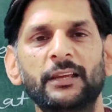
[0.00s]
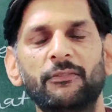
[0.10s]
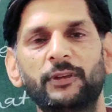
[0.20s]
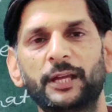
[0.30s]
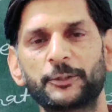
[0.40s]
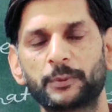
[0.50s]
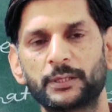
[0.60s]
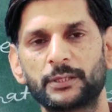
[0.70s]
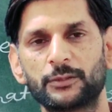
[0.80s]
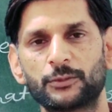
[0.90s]
या फिर
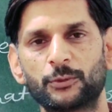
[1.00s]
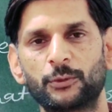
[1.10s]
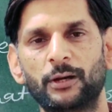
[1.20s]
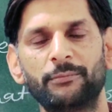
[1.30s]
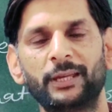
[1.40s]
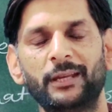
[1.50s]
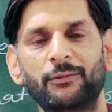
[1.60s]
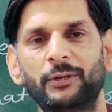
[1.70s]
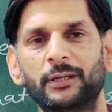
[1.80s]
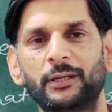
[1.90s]
एक्सप्रेशंस को हम
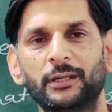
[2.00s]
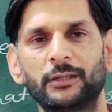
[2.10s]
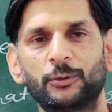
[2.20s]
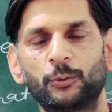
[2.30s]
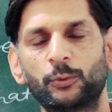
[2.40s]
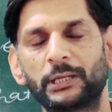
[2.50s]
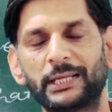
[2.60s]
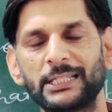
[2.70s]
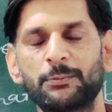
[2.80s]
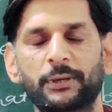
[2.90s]
एक वर्ड के थ्रू
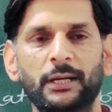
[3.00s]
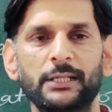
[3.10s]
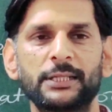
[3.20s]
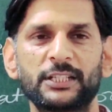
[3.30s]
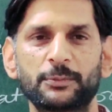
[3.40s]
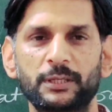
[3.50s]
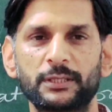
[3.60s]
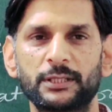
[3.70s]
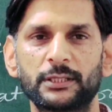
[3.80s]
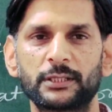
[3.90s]
किस प्रकार से
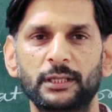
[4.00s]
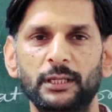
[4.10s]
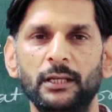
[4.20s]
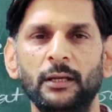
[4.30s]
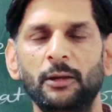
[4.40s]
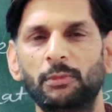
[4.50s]
एक्सप्रेस कर सकते हैं